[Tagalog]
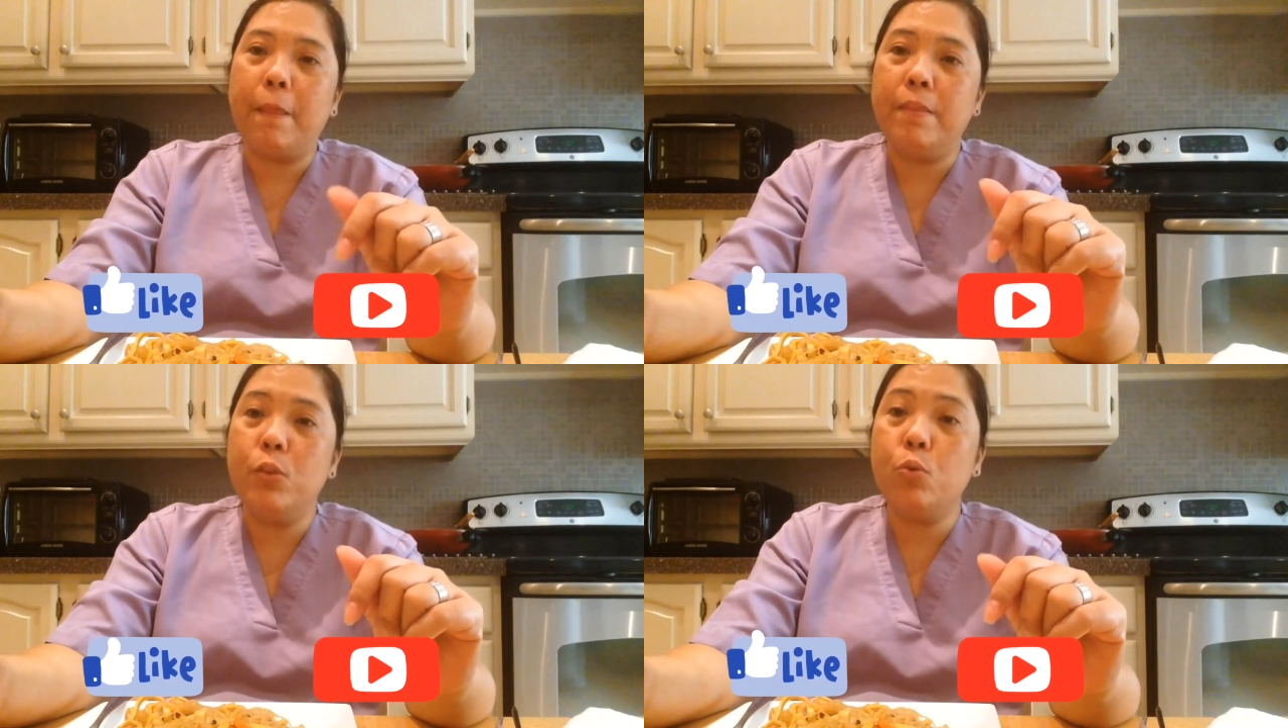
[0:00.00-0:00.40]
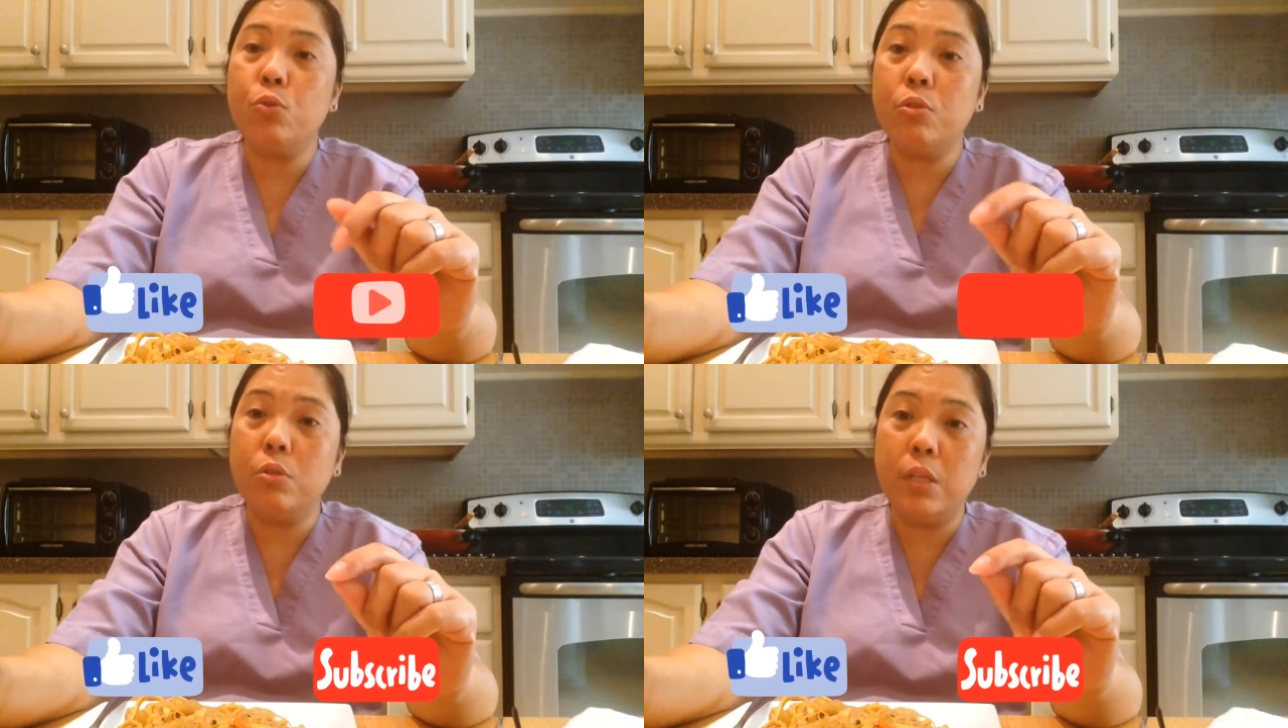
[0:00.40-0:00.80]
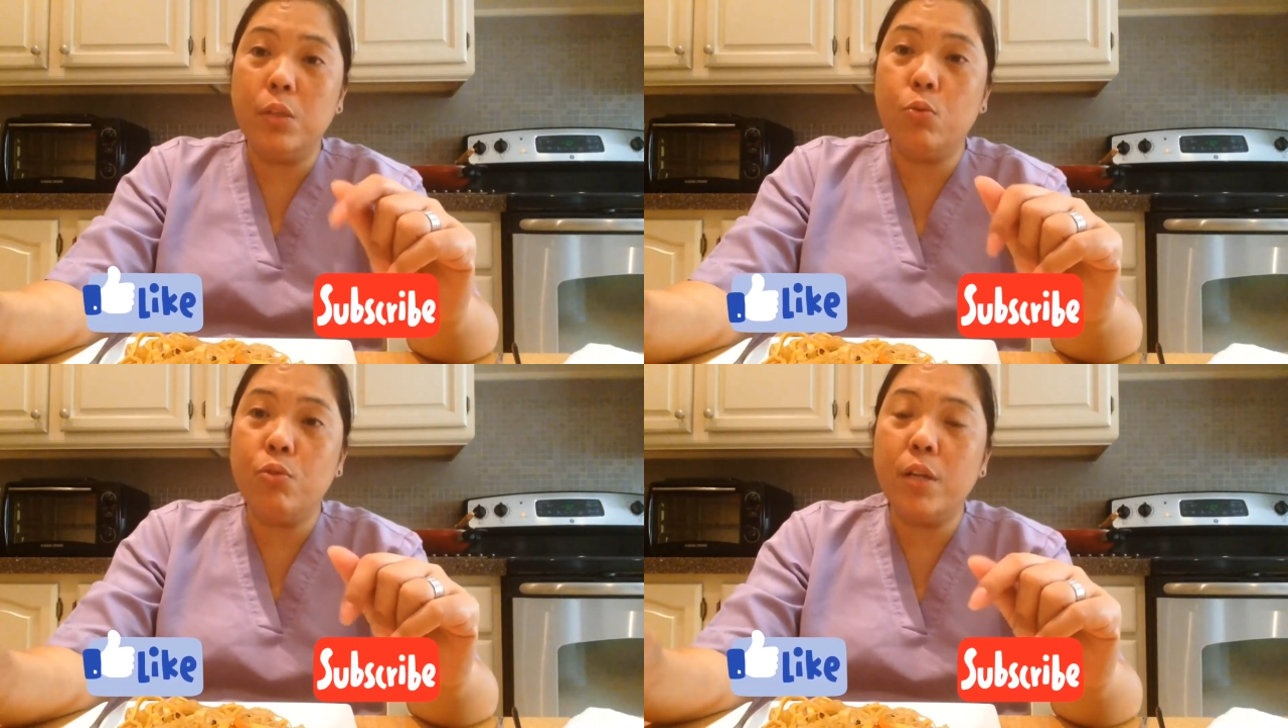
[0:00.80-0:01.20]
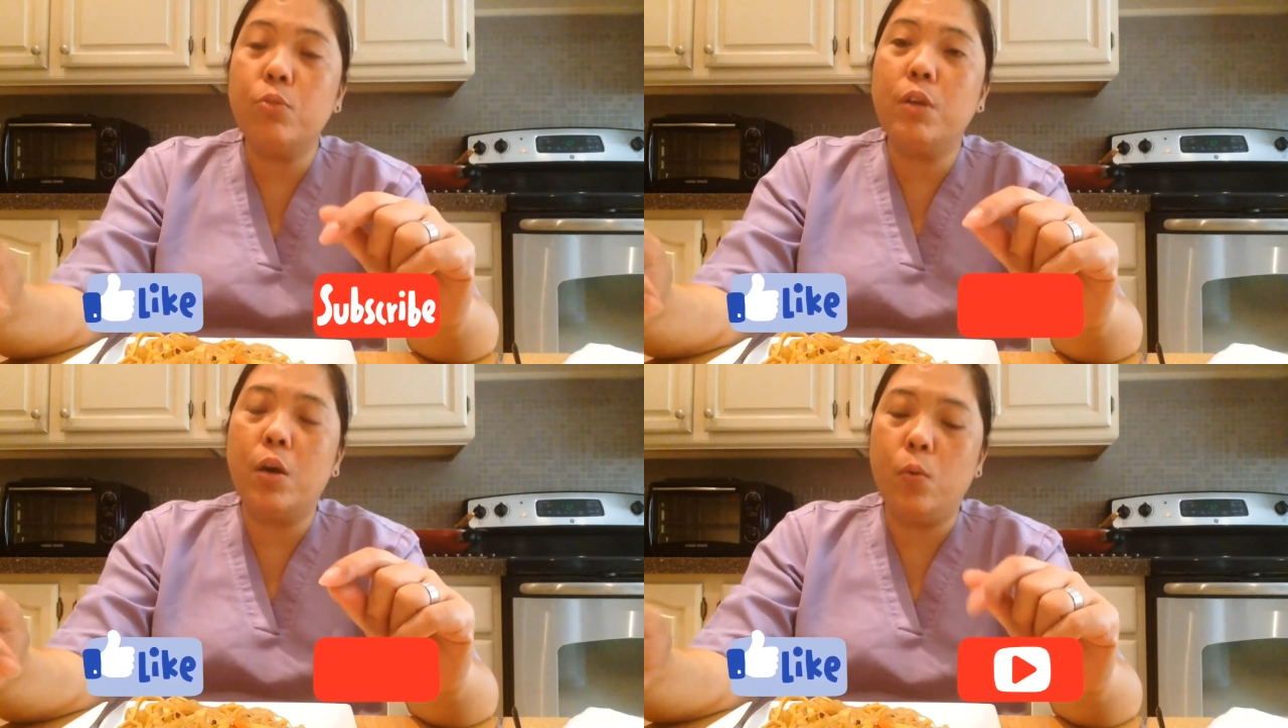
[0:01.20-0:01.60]
dito ko, dito ko na
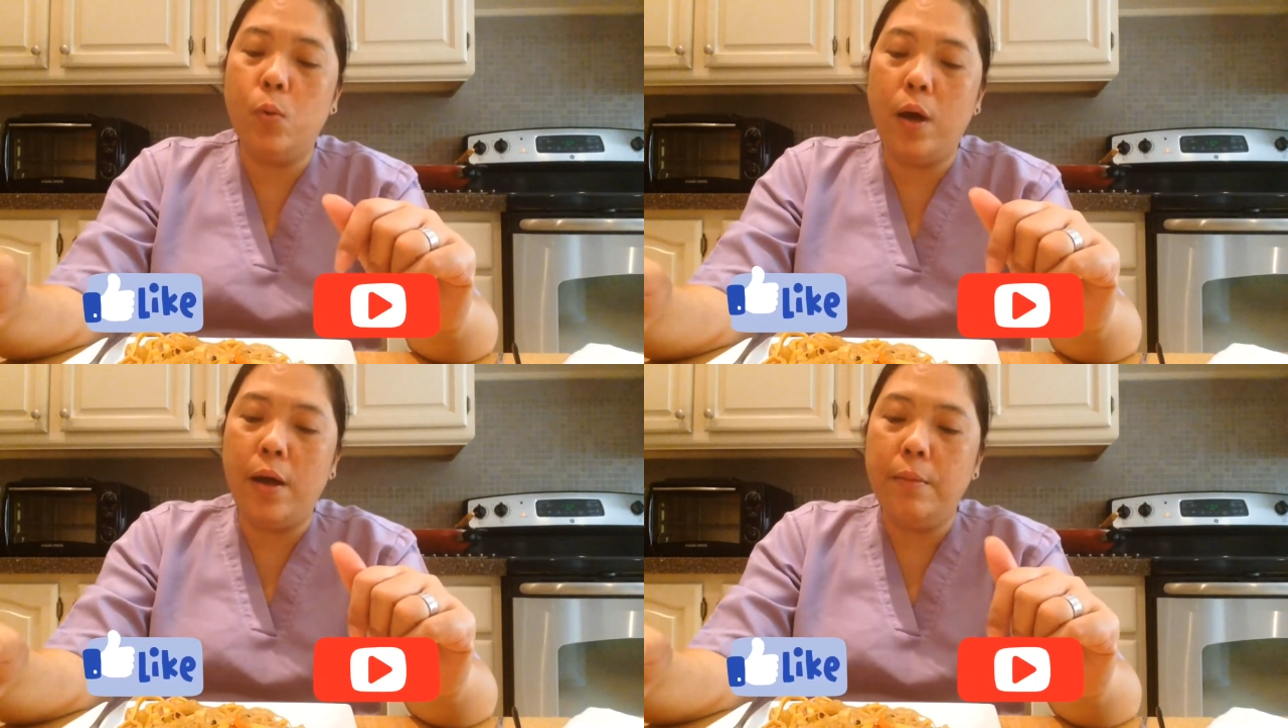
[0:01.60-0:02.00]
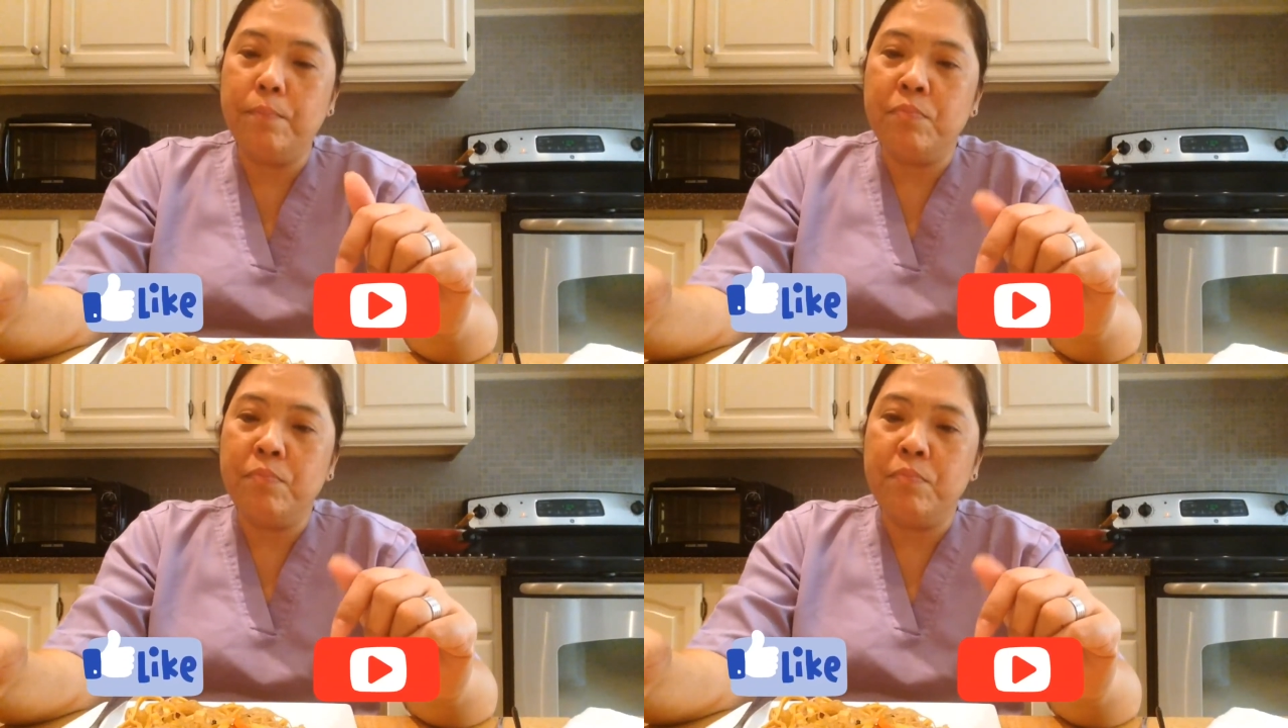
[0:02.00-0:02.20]
to nakuha.